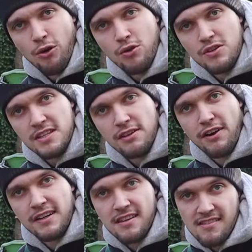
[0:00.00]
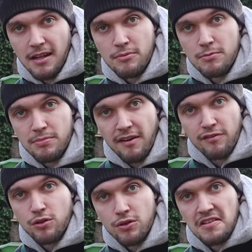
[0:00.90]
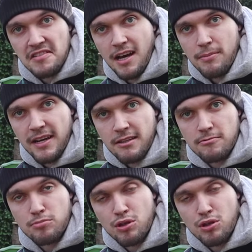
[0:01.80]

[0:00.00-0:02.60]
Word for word: und ich fange jetzt an mit ein paar Frühjahrsarbeiten,